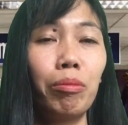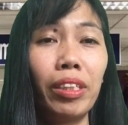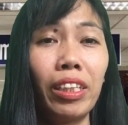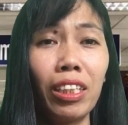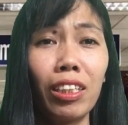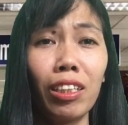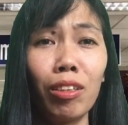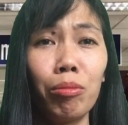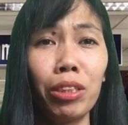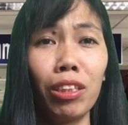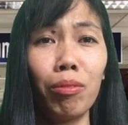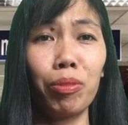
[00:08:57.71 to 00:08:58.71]
lagi kayong
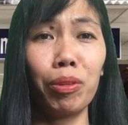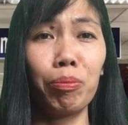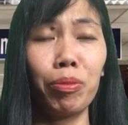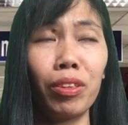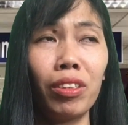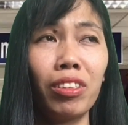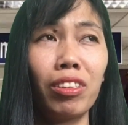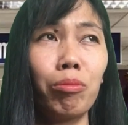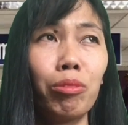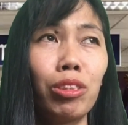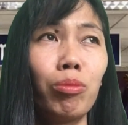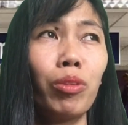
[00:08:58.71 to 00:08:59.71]
maging prepared,
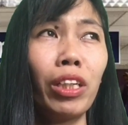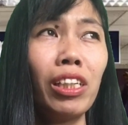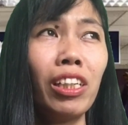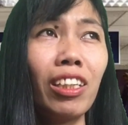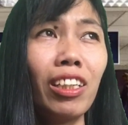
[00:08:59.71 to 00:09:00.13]
tapos pray lang